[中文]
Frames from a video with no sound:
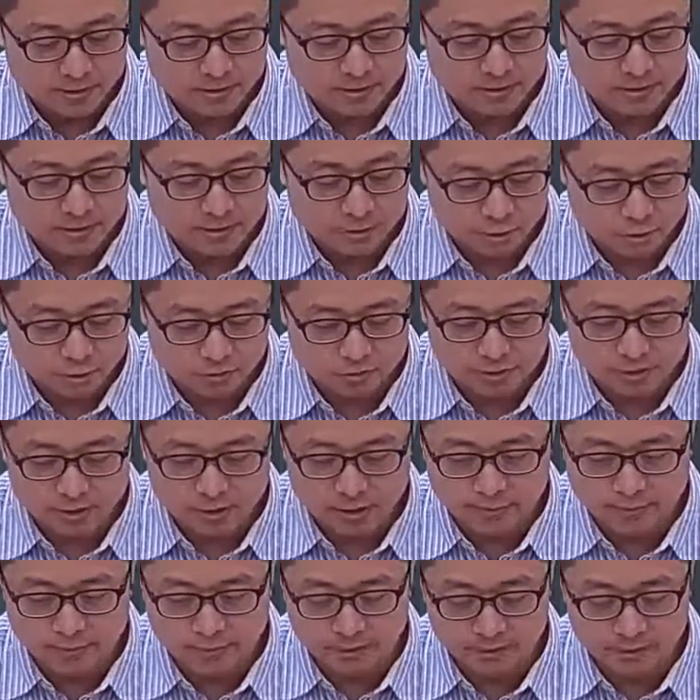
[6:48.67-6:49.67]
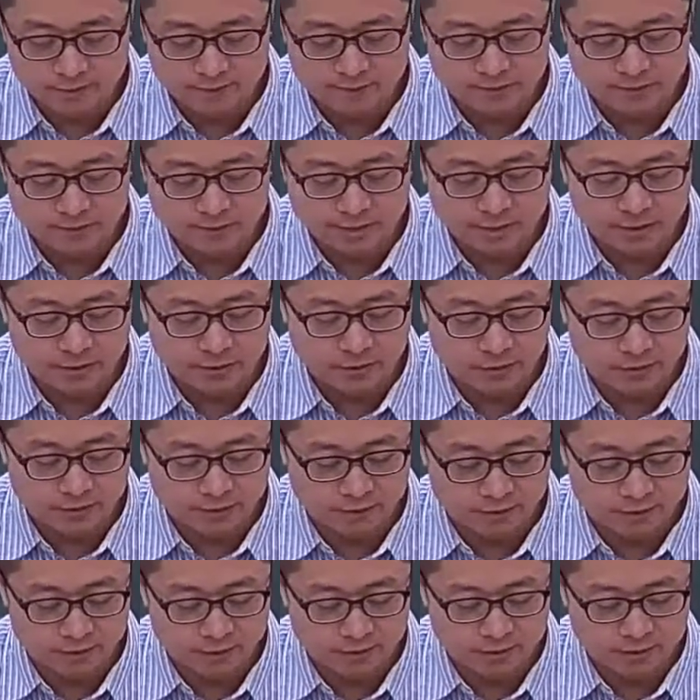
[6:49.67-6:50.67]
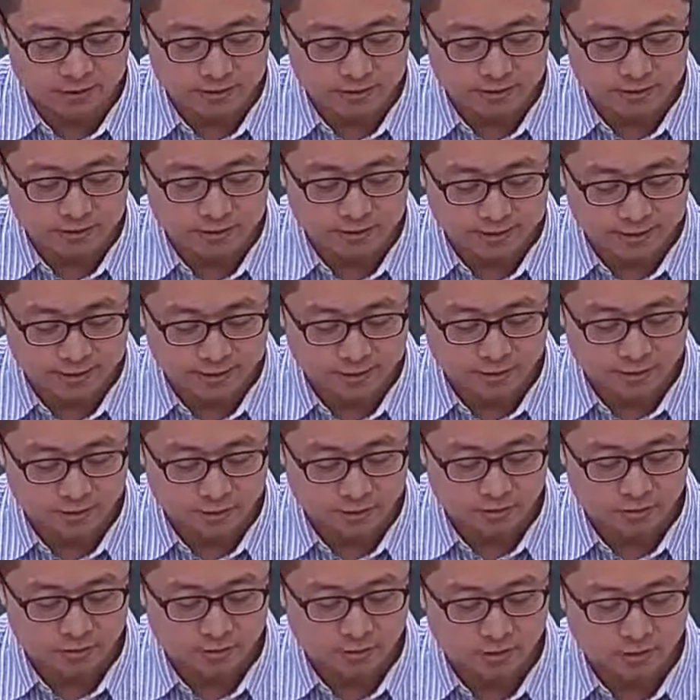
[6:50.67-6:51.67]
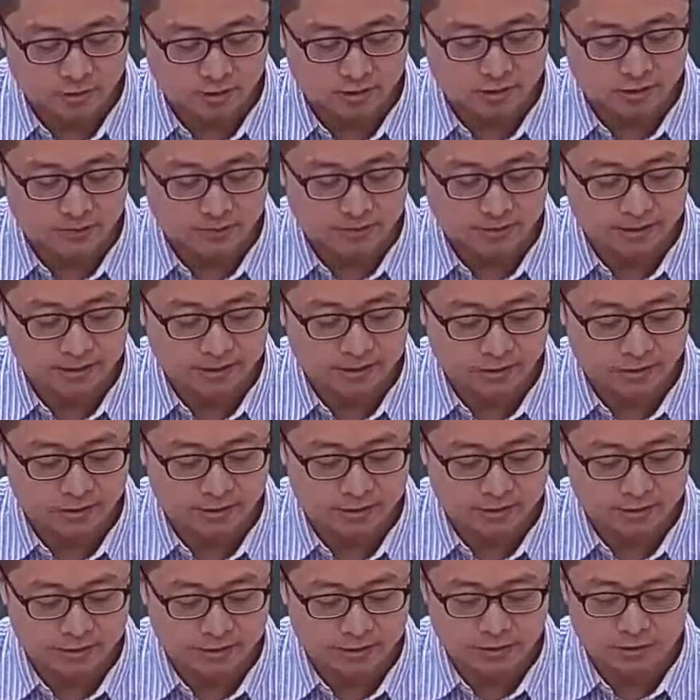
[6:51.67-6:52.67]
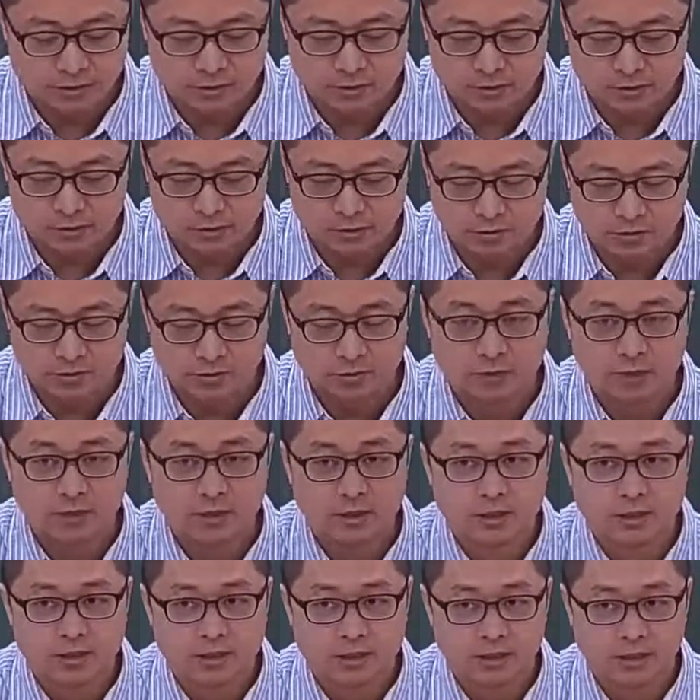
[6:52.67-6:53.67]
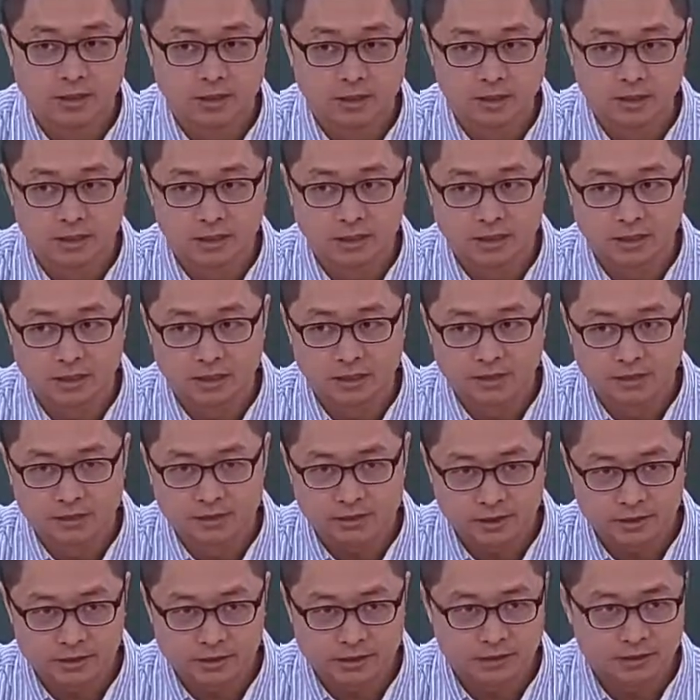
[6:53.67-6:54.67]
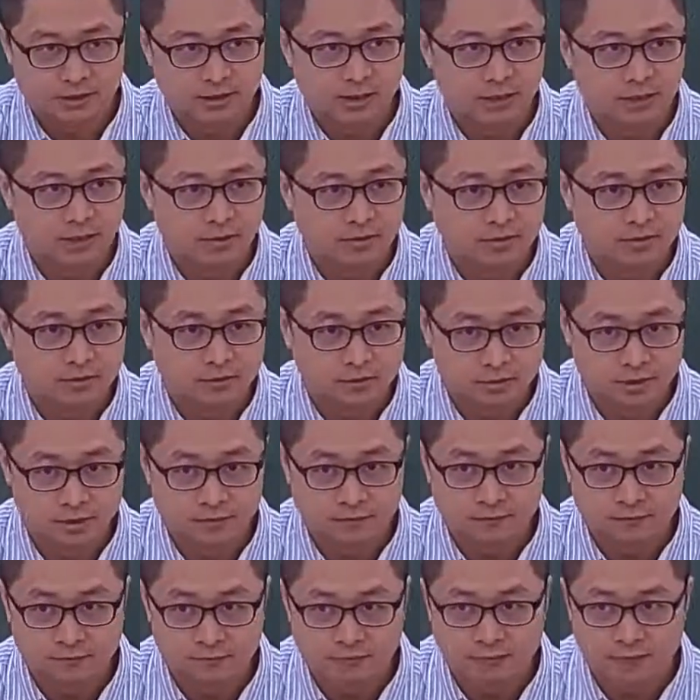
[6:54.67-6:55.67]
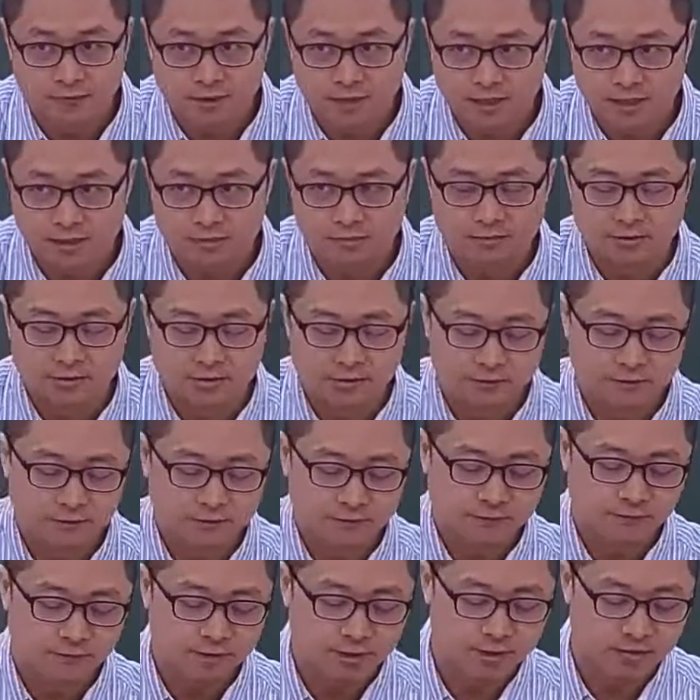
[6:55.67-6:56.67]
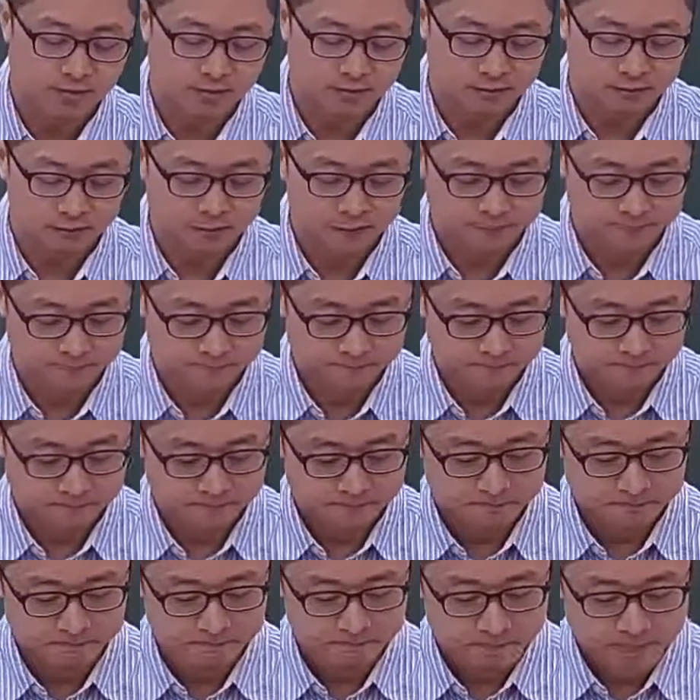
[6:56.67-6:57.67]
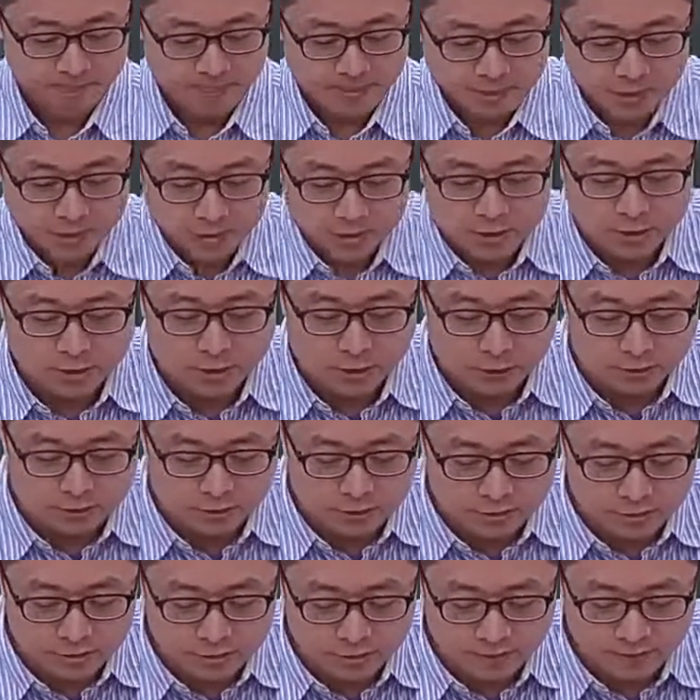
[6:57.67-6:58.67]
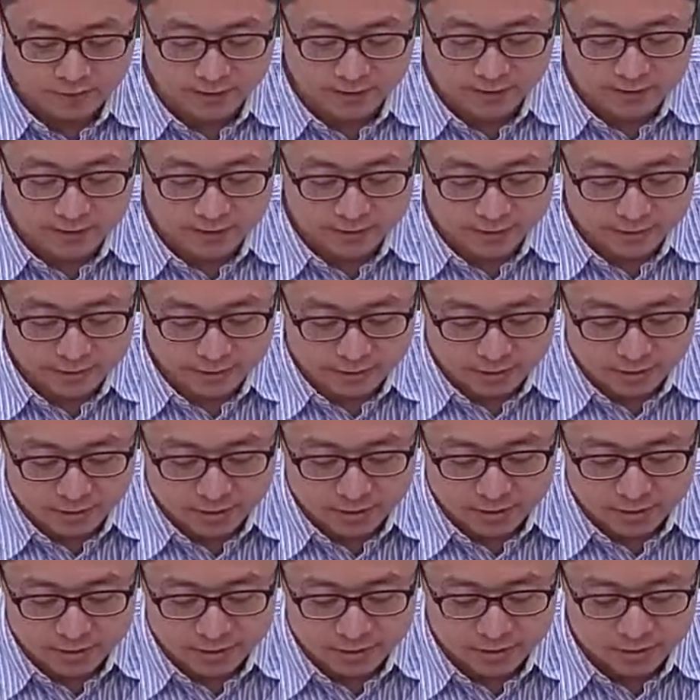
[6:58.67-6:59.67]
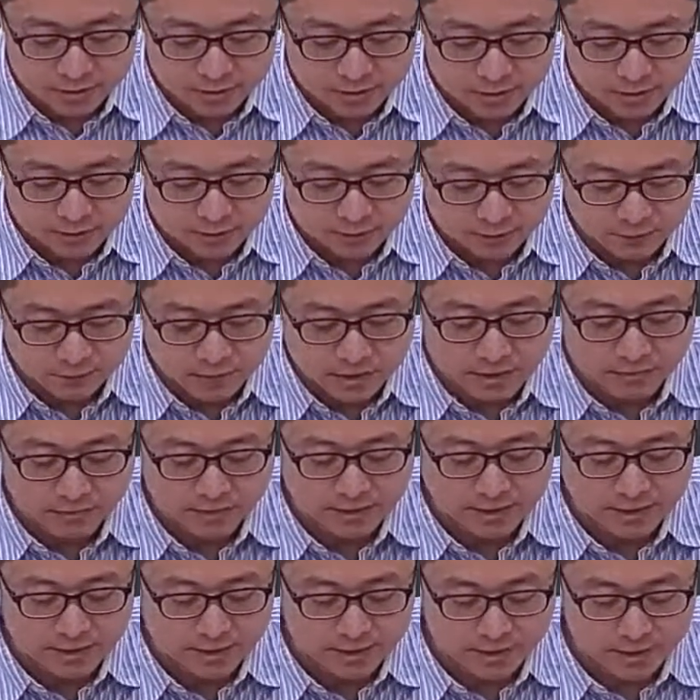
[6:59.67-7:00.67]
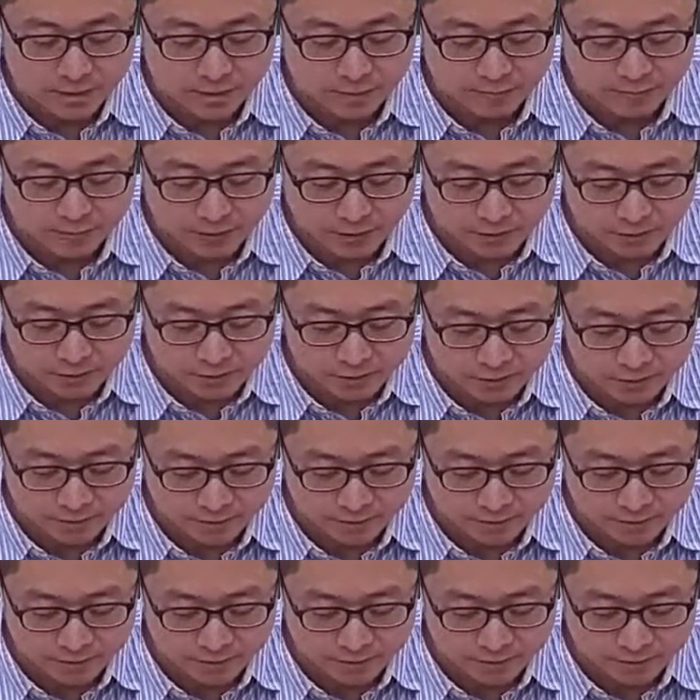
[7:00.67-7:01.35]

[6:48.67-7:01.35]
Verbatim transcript: 那一个数字的表示法，它有分三种哈，这边有三种，就是有。呃，牵扯到正负号，正负号哈，有三种表示法。第一个是符号大小表